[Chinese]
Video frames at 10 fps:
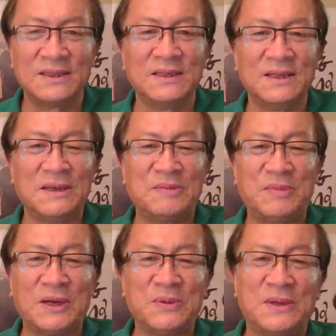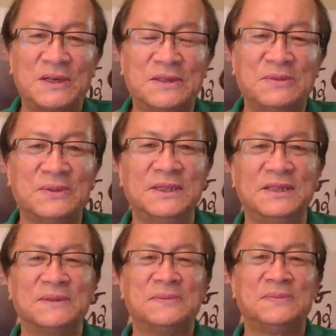二零年八月二十五
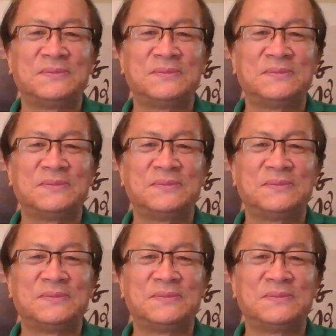日。